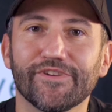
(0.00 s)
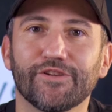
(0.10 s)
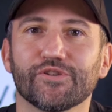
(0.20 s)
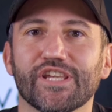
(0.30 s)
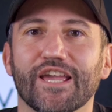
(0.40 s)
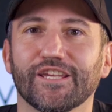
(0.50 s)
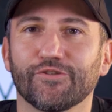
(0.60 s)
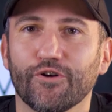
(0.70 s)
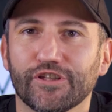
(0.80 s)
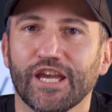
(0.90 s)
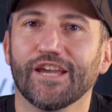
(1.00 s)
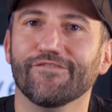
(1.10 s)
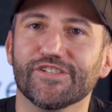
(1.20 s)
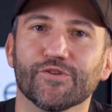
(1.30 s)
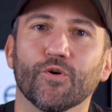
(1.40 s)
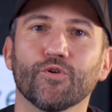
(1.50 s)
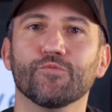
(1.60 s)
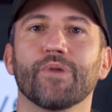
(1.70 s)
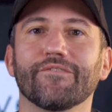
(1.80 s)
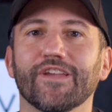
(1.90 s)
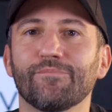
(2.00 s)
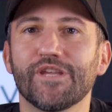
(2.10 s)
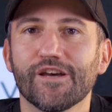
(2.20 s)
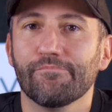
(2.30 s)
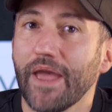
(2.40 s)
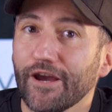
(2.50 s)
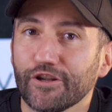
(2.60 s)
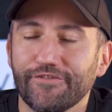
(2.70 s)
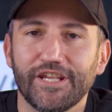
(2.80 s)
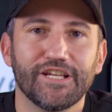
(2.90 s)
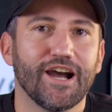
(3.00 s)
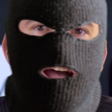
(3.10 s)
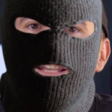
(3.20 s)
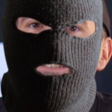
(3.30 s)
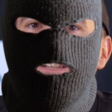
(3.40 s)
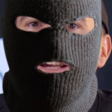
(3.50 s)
Video zeige ich euch, wieso und bei wem hier mehr oder weniger alles